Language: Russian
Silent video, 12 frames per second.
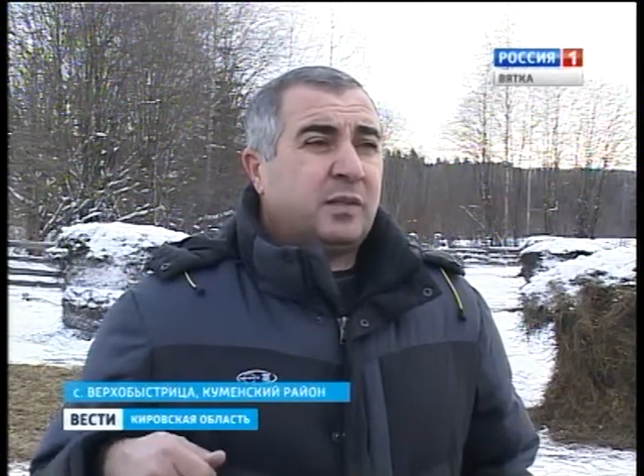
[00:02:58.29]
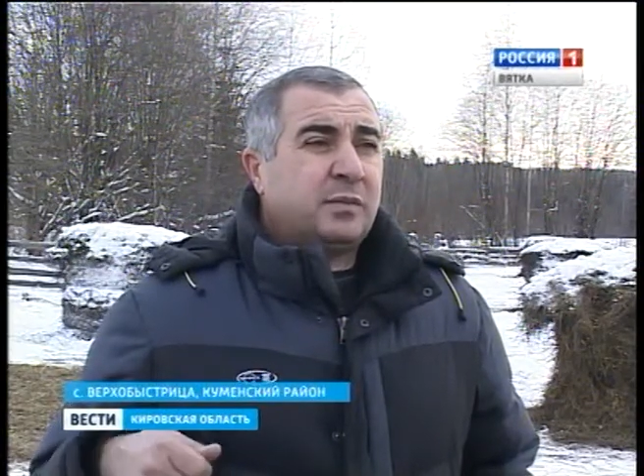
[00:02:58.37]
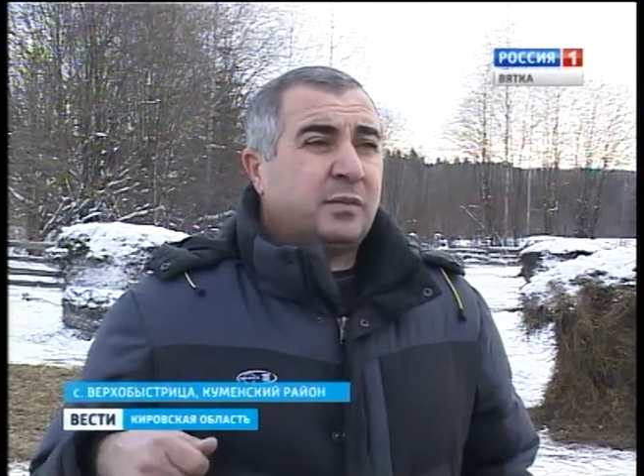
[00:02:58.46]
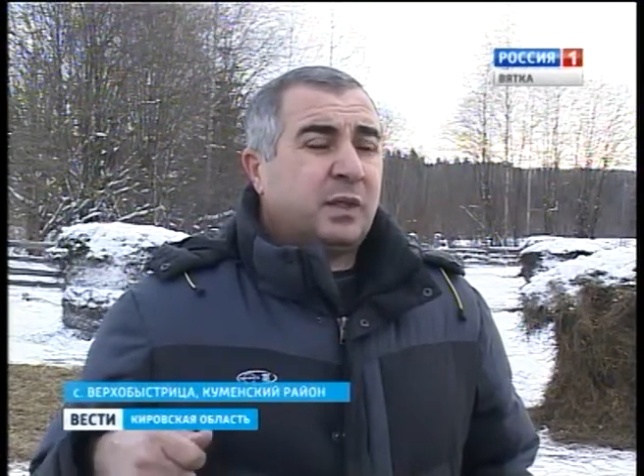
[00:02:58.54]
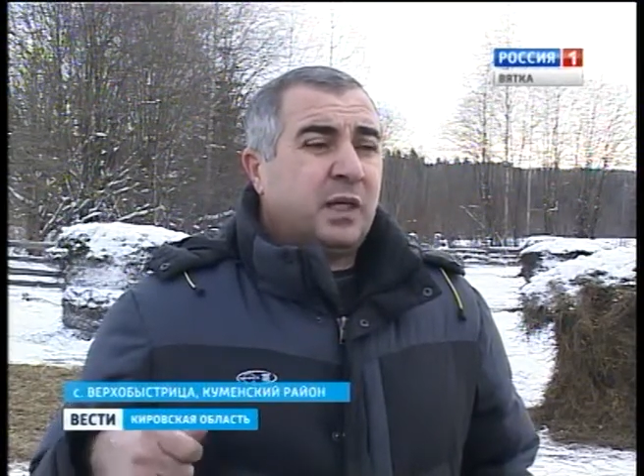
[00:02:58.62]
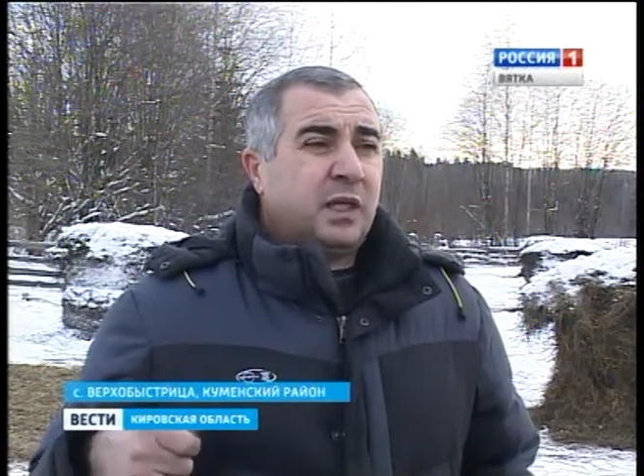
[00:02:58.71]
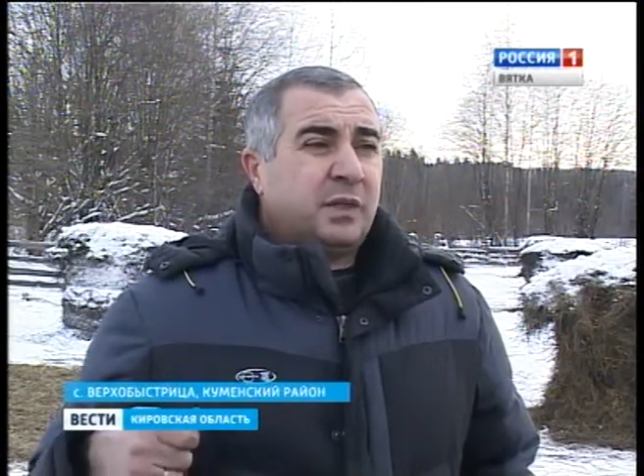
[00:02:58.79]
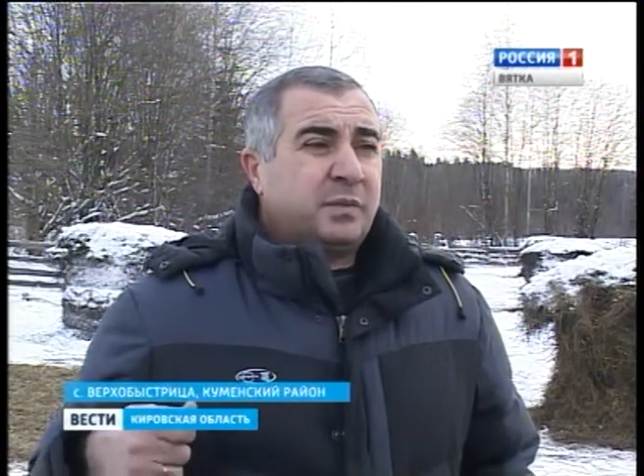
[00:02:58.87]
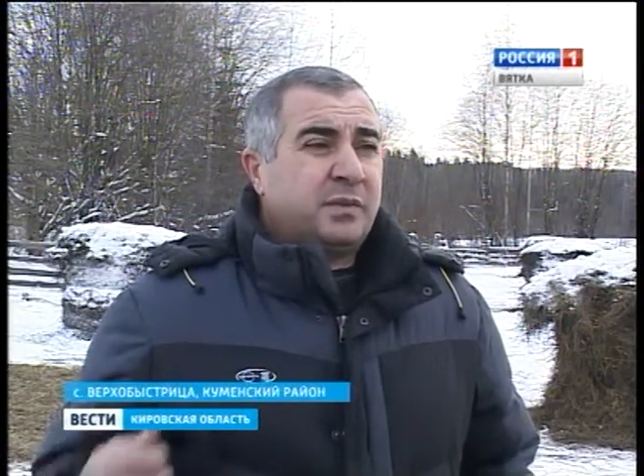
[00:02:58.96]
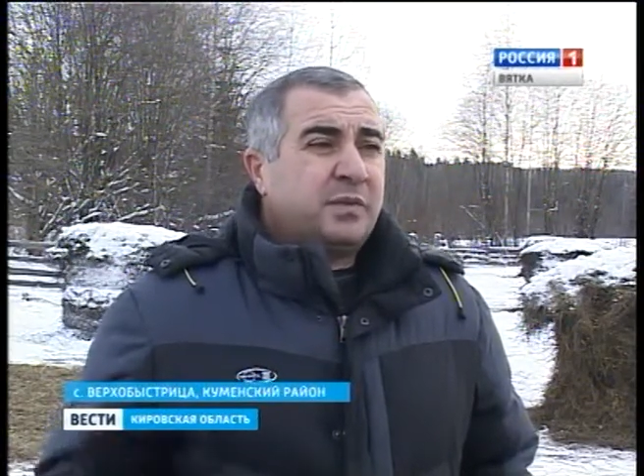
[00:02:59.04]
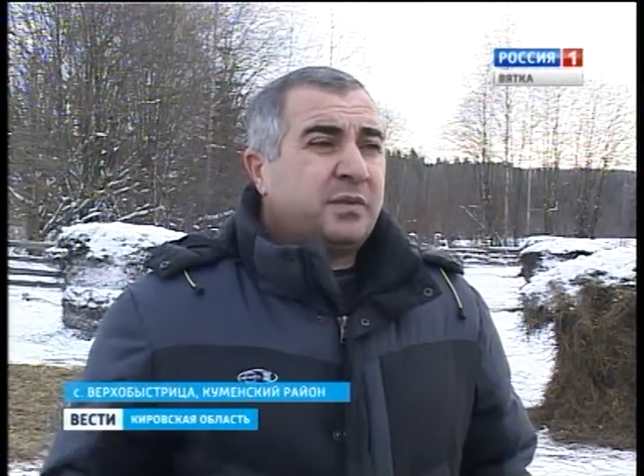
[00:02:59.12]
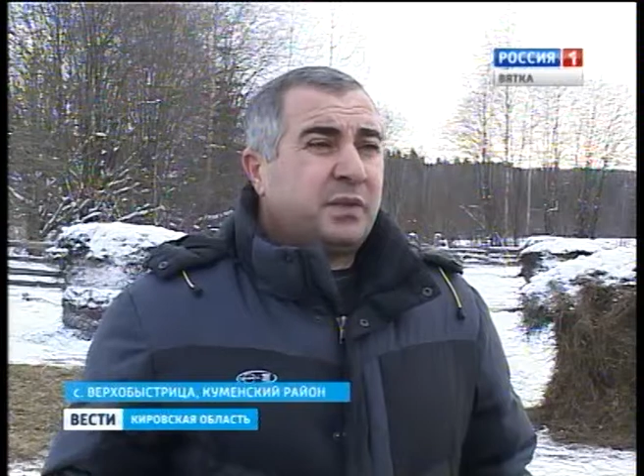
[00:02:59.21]
там
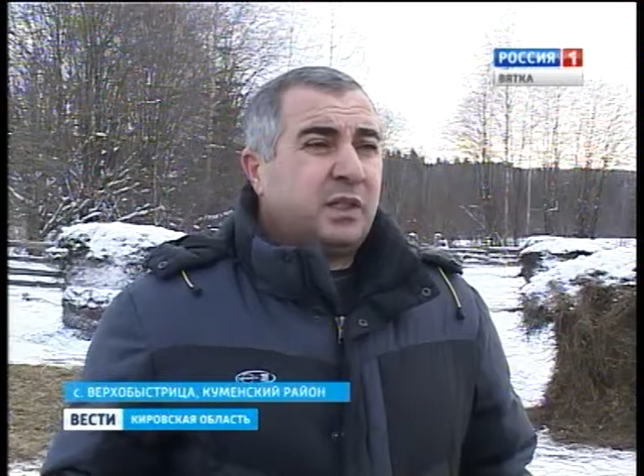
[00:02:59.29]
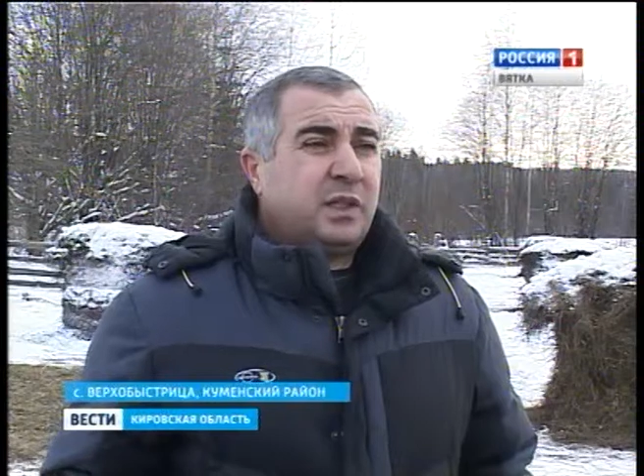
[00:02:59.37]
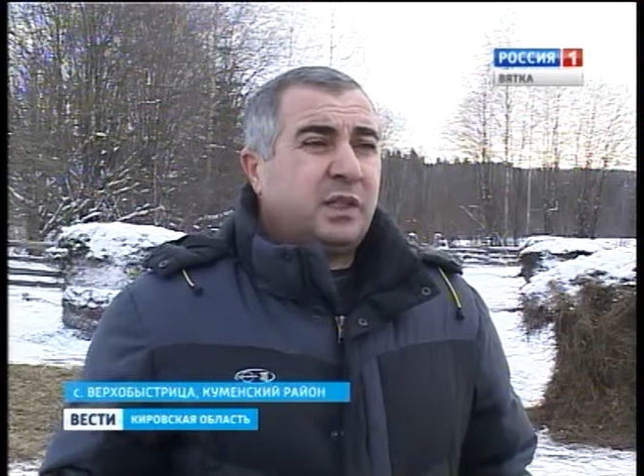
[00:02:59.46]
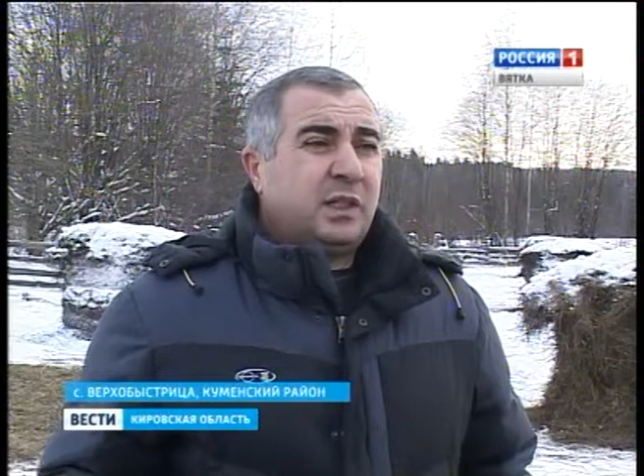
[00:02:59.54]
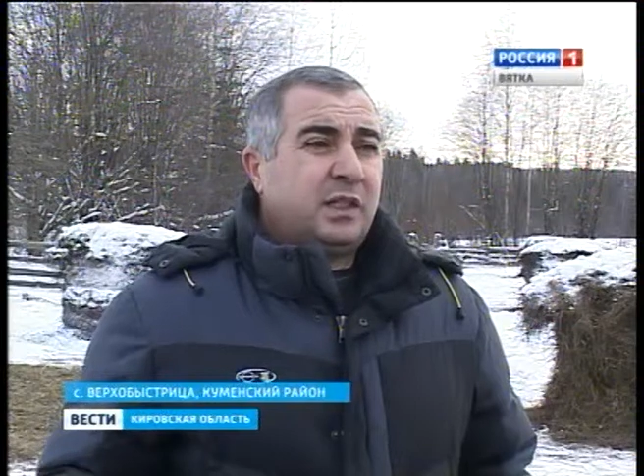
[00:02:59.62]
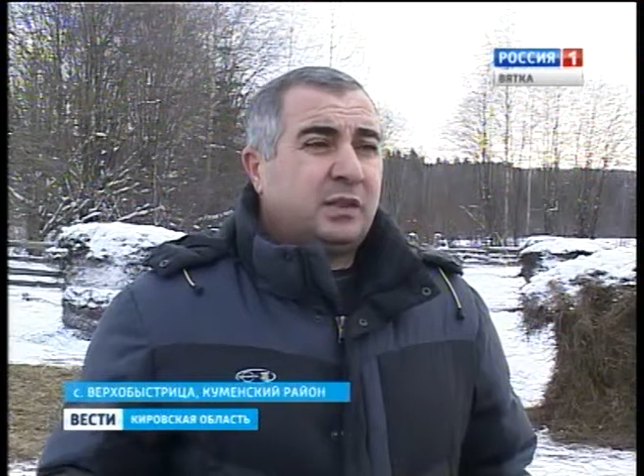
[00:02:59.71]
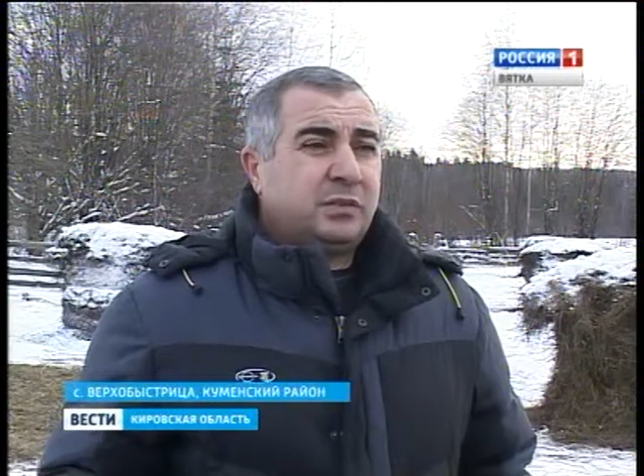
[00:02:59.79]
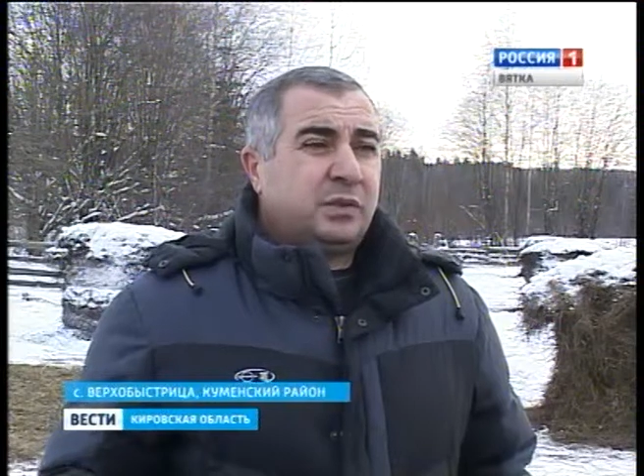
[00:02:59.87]
прививки делают,